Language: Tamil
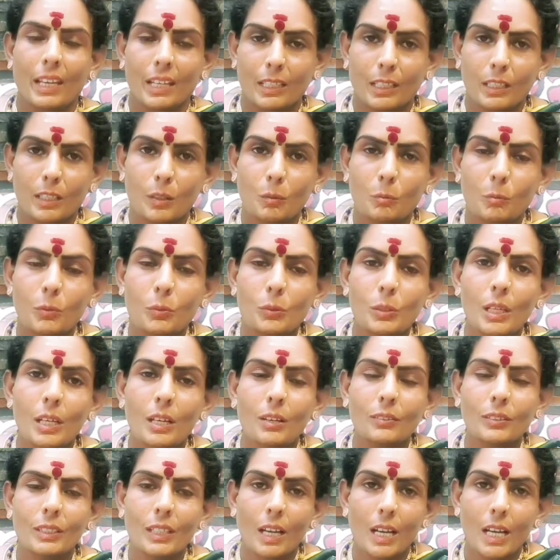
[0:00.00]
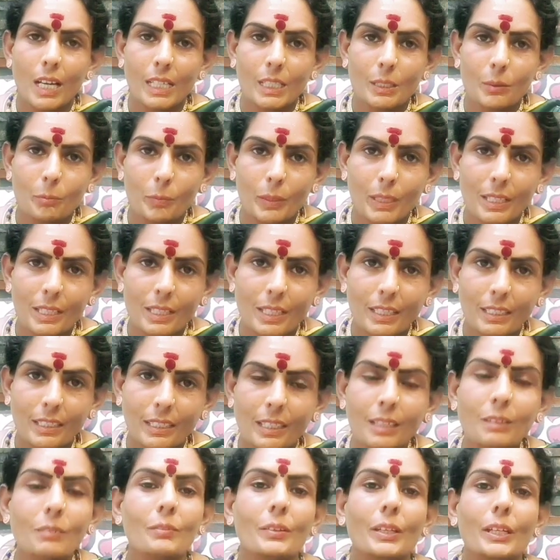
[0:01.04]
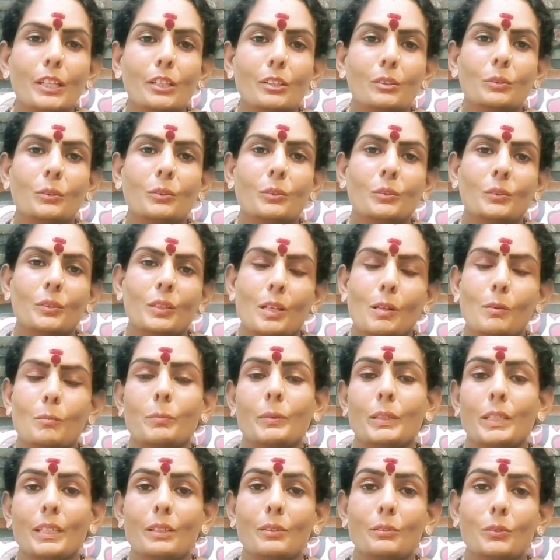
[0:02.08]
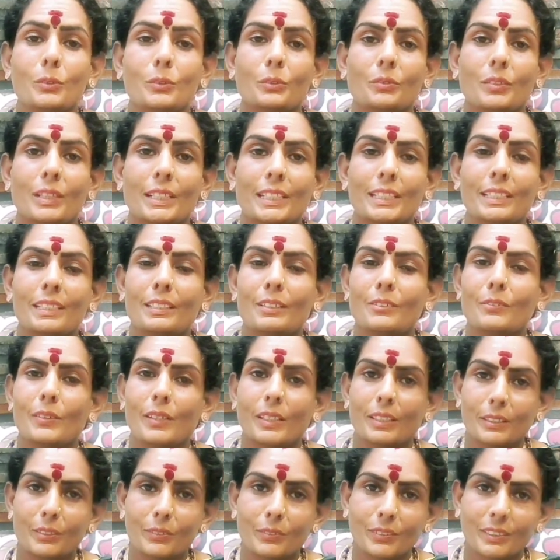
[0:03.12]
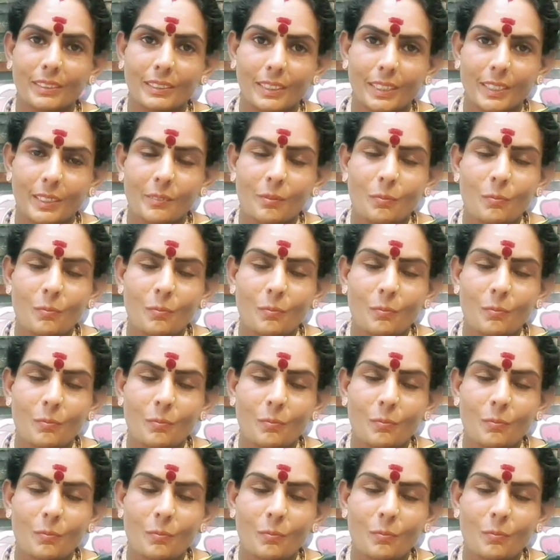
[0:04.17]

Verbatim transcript: எனக்கு மூணாவது ஆண் பிள்ளை தான் வேணும் அப்படின்னு ஒரு வரத்தை வாங்குவாங்க